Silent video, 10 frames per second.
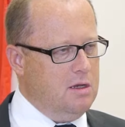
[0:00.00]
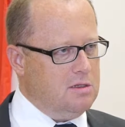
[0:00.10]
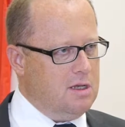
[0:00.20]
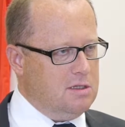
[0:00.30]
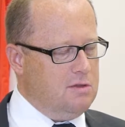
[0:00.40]

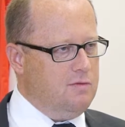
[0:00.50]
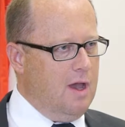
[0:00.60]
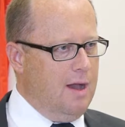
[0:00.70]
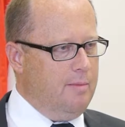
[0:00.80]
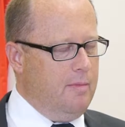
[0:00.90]
Das heißt,
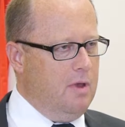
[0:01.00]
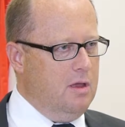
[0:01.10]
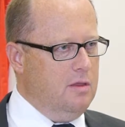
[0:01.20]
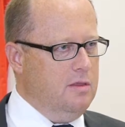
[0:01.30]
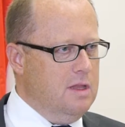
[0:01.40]
wir haben
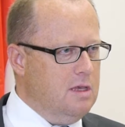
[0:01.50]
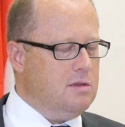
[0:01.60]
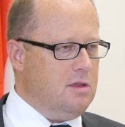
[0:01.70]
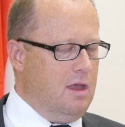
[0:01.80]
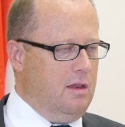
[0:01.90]

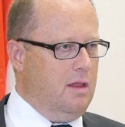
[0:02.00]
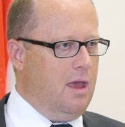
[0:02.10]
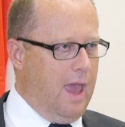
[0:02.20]
nicht ein